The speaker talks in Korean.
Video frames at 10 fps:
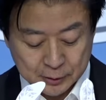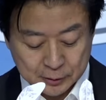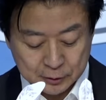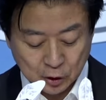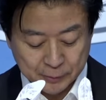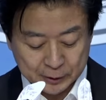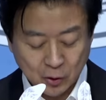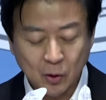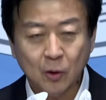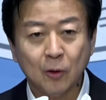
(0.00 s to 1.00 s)

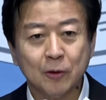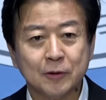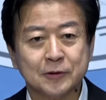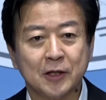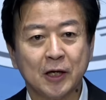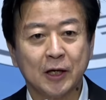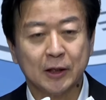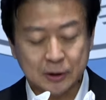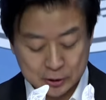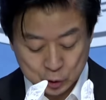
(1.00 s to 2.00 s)
그럼에도
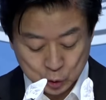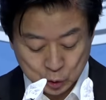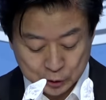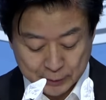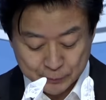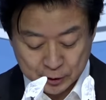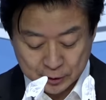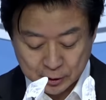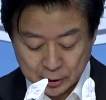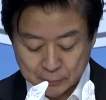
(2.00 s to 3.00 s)
새 기준으로
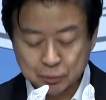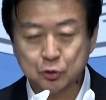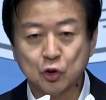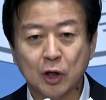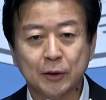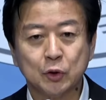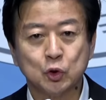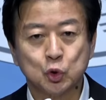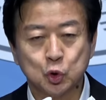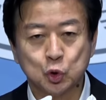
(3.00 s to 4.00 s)
삼는 부정한
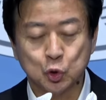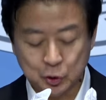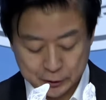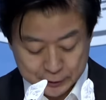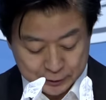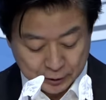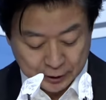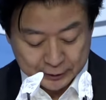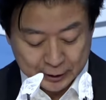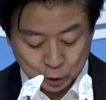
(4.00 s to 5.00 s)
돈 수수
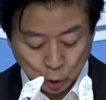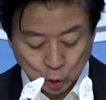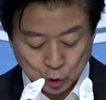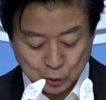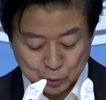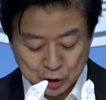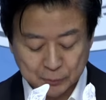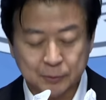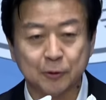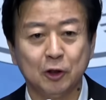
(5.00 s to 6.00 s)
인정에 따른 도덕성 문제
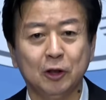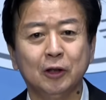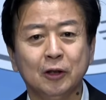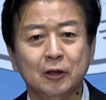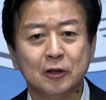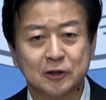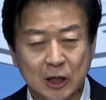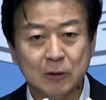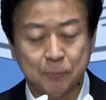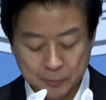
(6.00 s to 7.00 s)
부분을
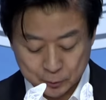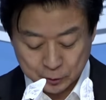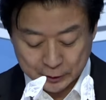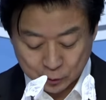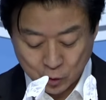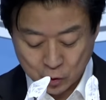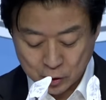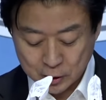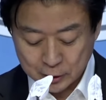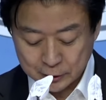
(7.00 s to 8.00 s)
살펴보더라도
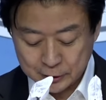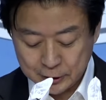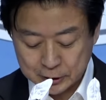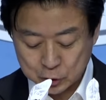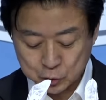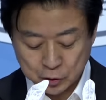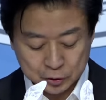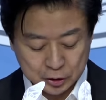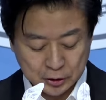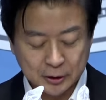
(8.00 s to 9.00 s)
이 기준
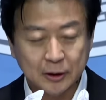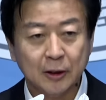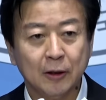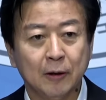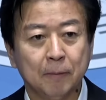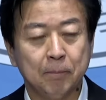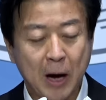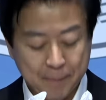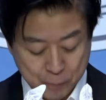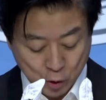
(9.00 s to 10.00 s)
역시
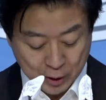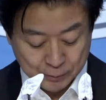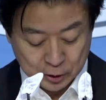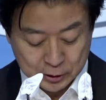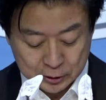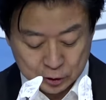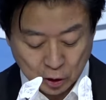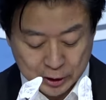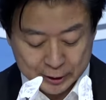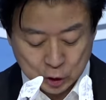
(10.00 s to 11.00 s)
마포갑을
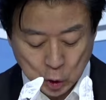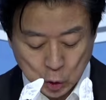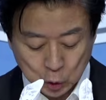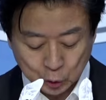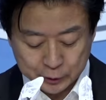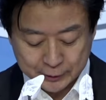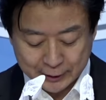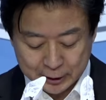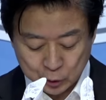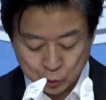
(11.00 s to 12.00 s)
전략 선곡으로
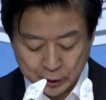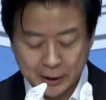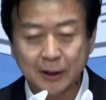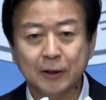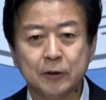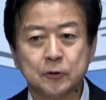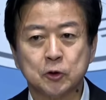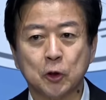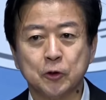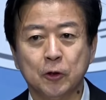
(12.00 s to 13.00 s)
이관할 이유가
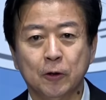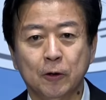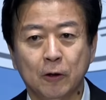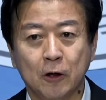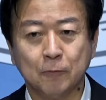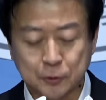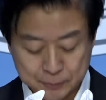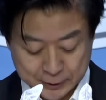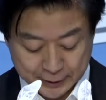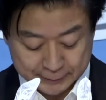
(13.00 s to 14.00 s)
전혀 없습니다.